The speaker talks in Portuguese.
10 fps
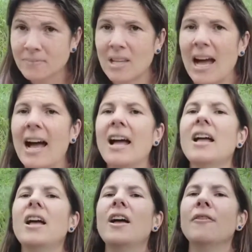tá?
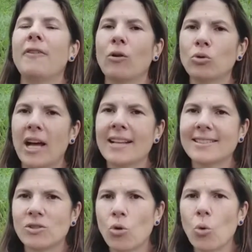faculdades
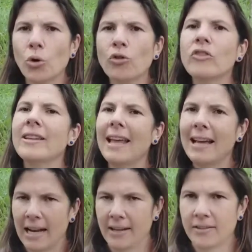que são cursos
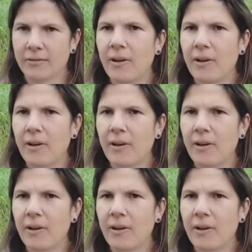integrais,